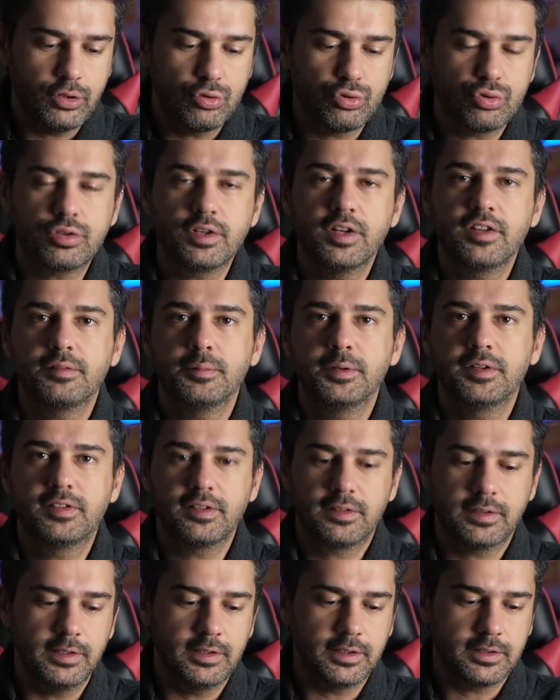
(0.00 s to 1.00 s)
küçük resime
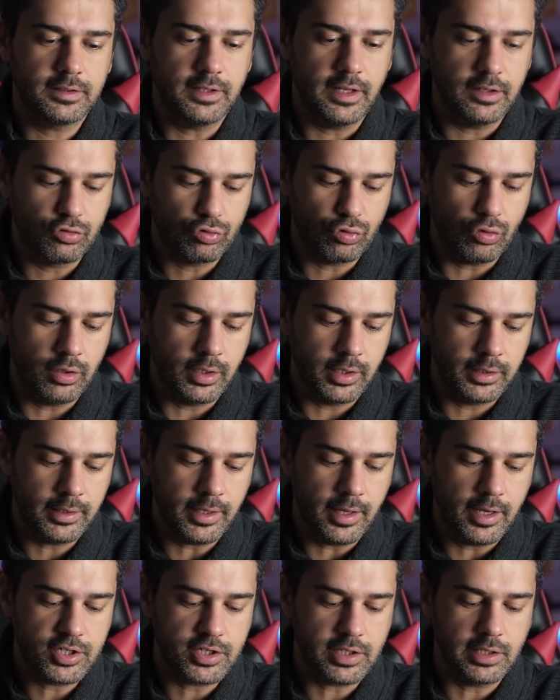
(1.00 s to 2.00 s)
tıkladıktan sonra
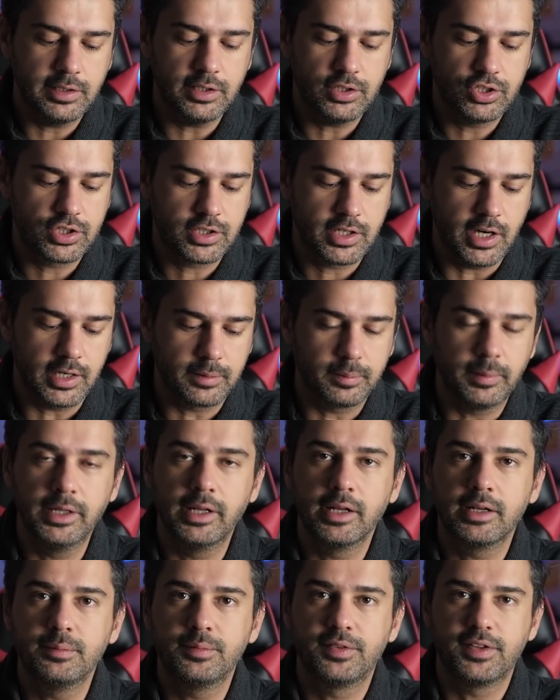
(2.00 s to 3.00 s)
da aşağıda
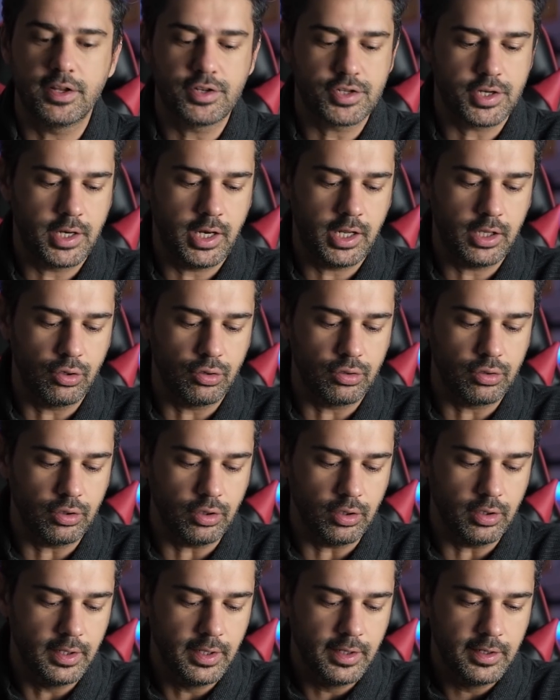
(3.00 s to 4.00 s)
çıkartmalarım seçeneği
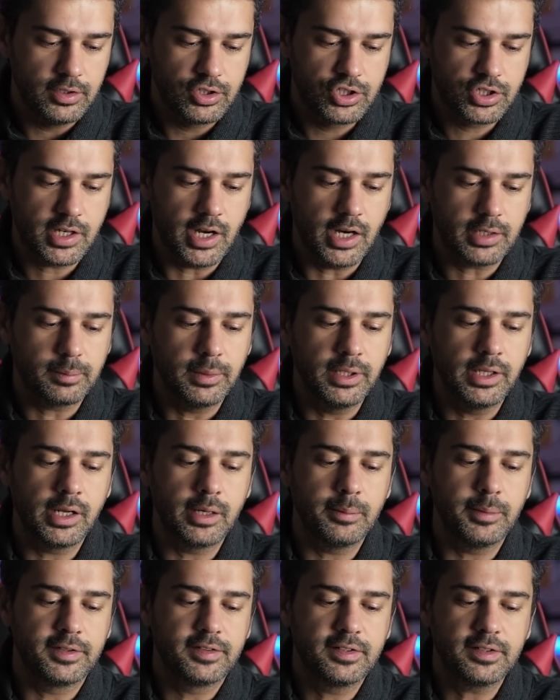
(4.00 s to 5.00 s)
görünüyor.
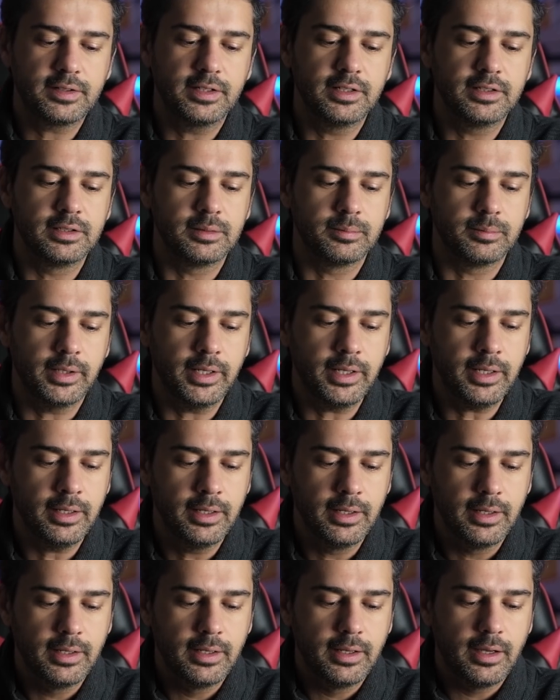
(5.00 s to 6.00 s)
Çıkartmalarıma tıkladığımda
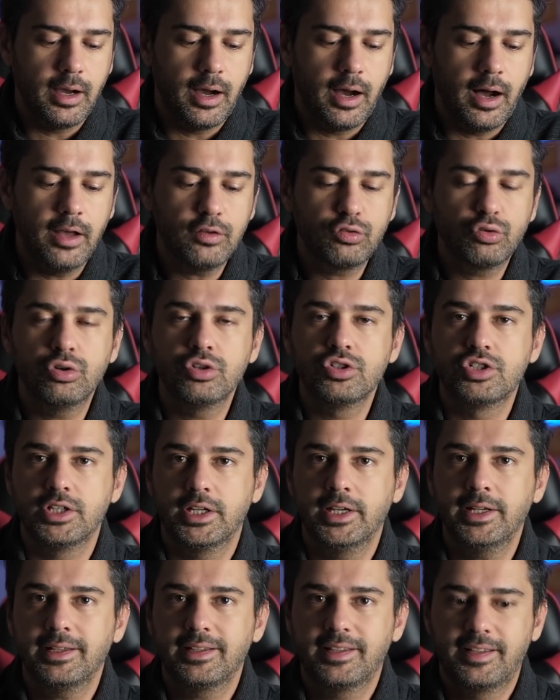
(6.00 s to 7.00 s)
az
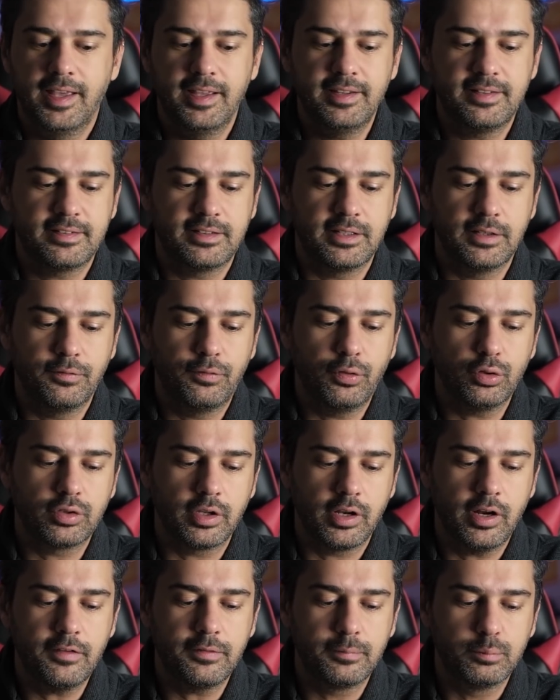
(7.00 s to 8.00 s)
önce kestiğim
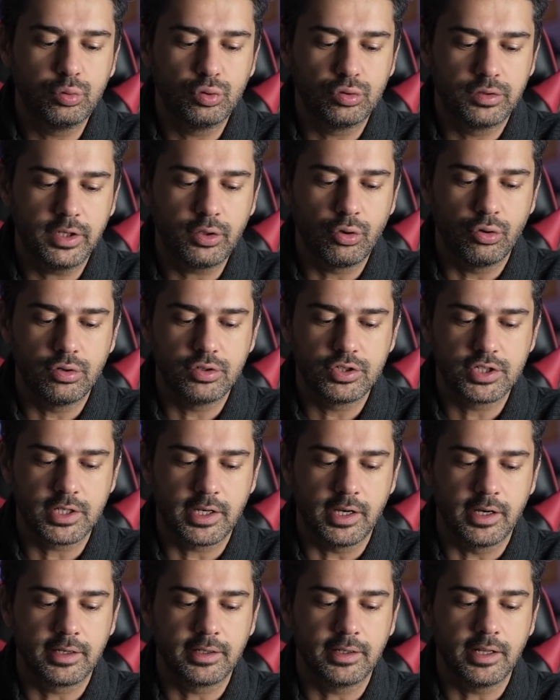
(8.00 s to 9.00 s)
fotoğraf burada görünecek
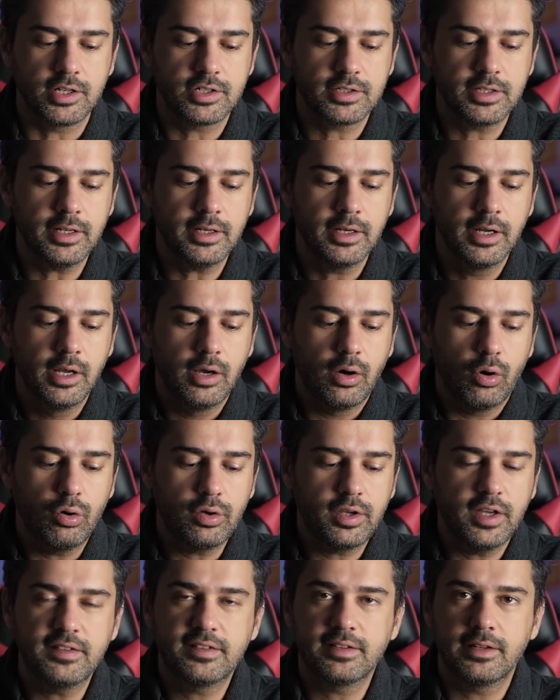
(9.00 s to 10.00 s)
arkadaşlar. O
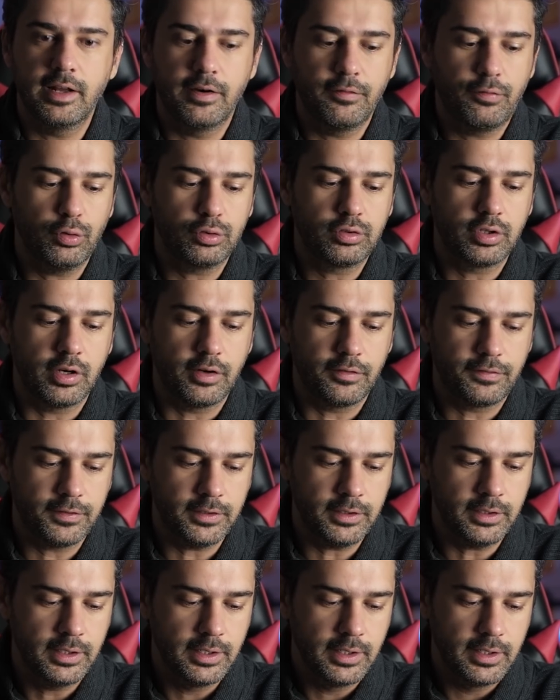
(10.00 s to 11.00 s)
kesilen
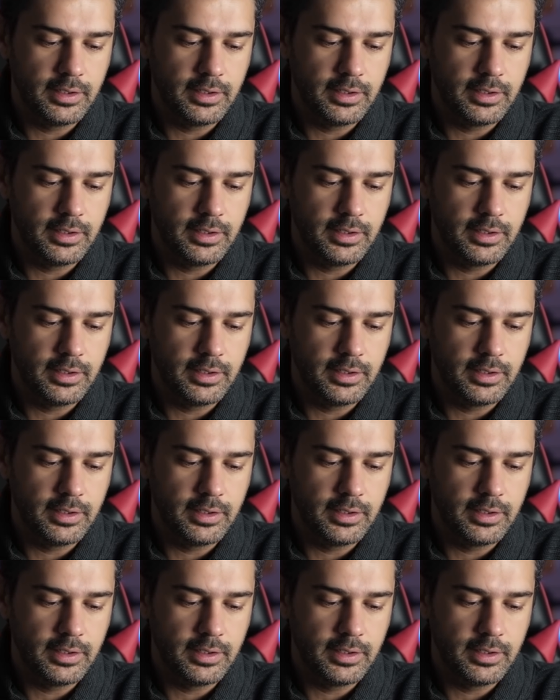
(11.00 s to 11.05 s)
fotoğrafı